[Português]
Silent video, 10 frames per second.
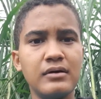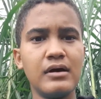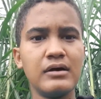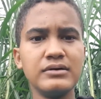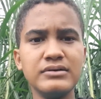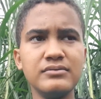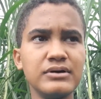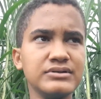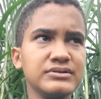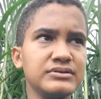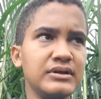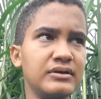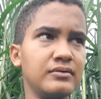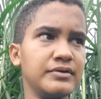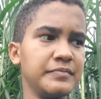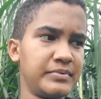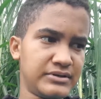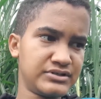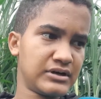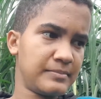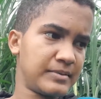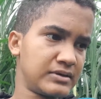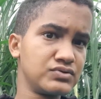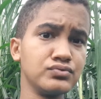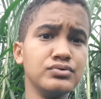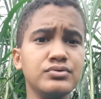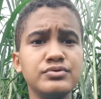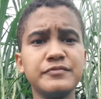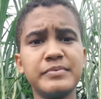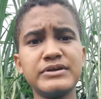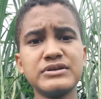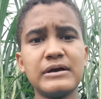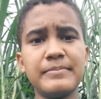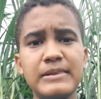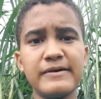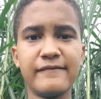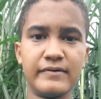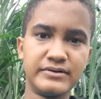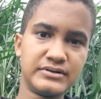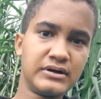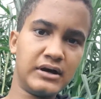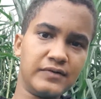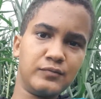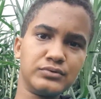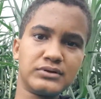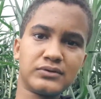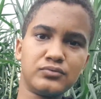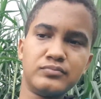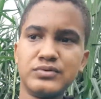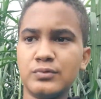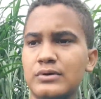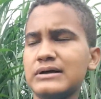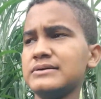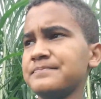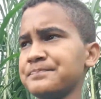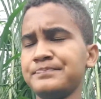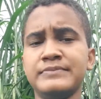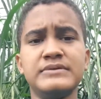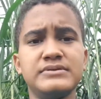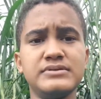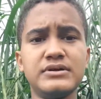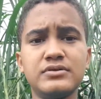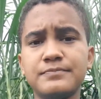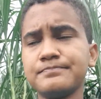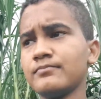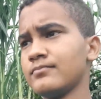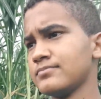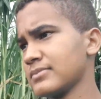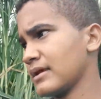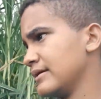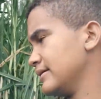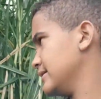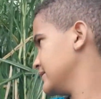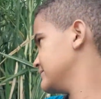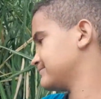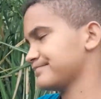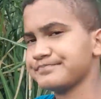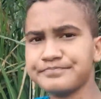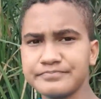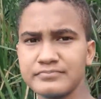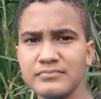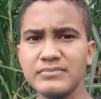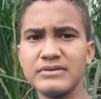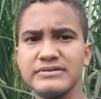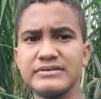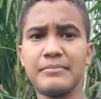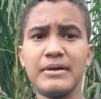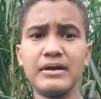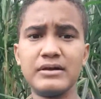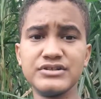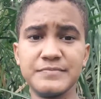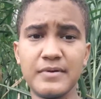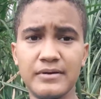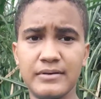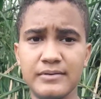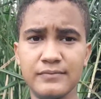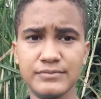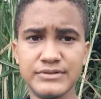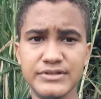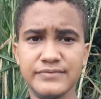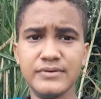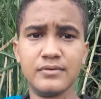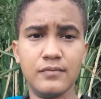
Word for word: Aqui eu acho que tem uma espécie de capim azul e uma espécie de capim elefante. As mudas tá tudo misturada, certo? E é, está bem grande para vocês viram?